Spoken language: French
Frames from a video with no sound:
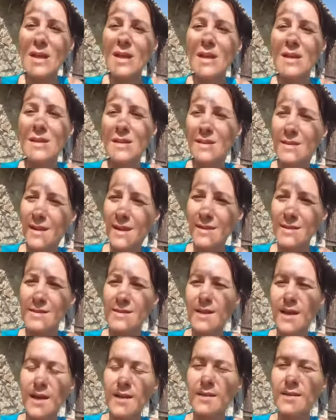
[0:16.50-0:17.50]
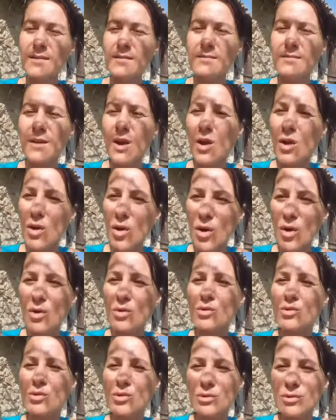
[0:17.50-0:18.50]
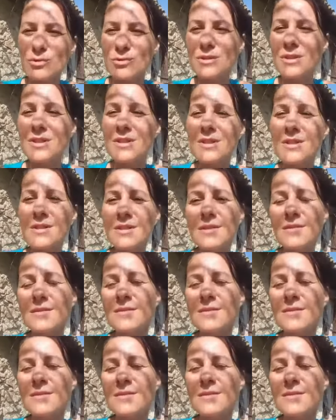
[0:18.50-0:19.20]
et qui traînent ça encore aujourd'hui.